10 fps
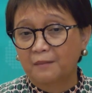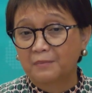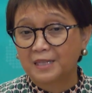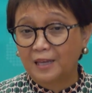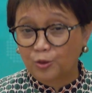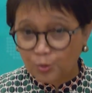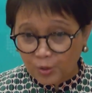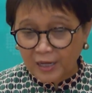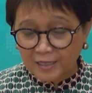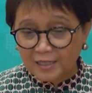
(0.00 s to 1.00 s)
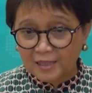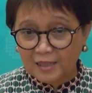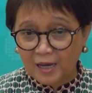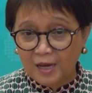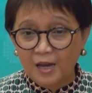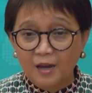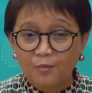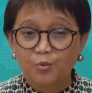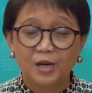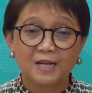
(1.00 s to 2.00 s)
menyatukan kita,
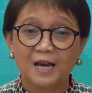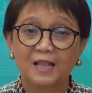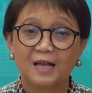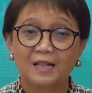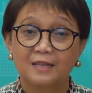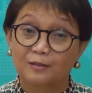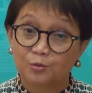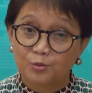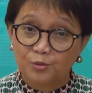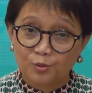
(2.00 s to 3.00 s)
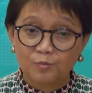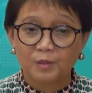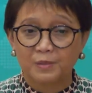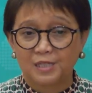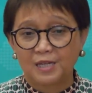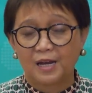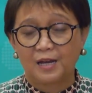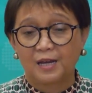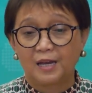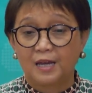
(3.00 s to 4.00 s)
bukan hal-hal yang justru memecah.
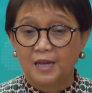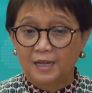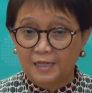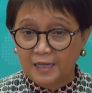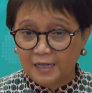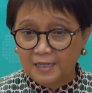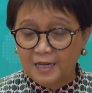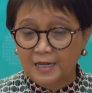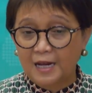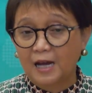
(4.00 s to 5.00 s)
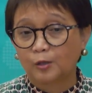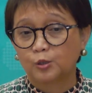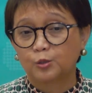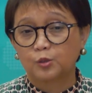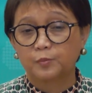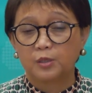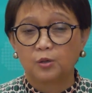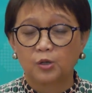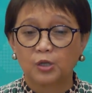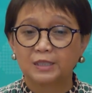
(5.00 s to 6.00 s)
Negara-negara harus terus
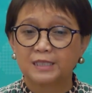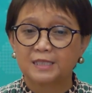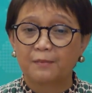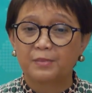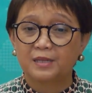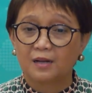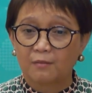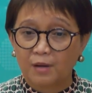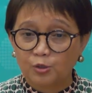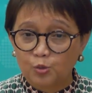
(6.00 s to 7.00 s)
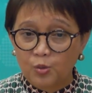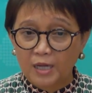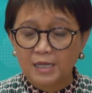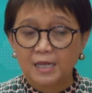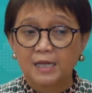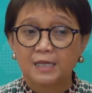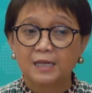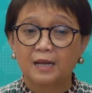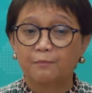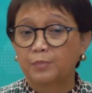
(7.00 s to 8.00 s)
mendorong tercapainya kemajuan
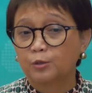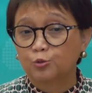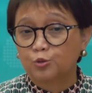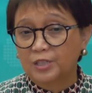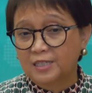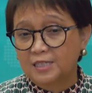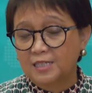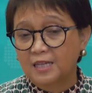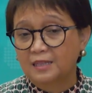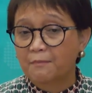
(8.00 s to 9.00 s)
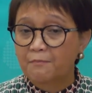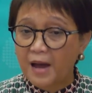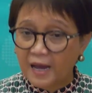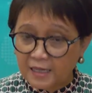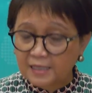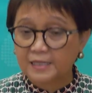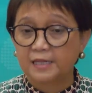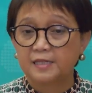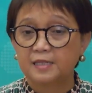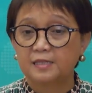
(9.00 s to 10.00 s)
dalam perlucutan senjata baik
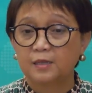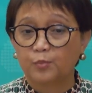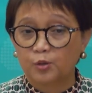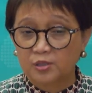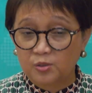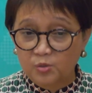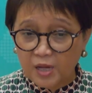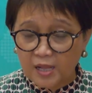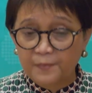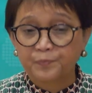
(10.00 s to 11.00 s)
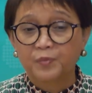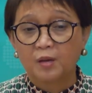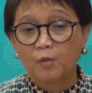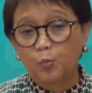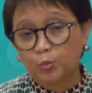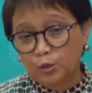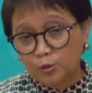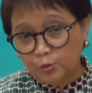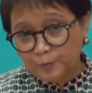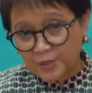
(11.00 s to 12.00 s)
dari sisi prosedural maupun
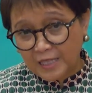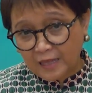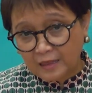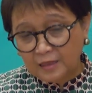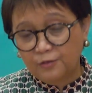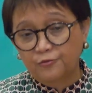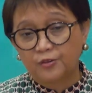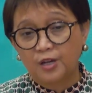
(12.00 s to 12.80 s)
substantif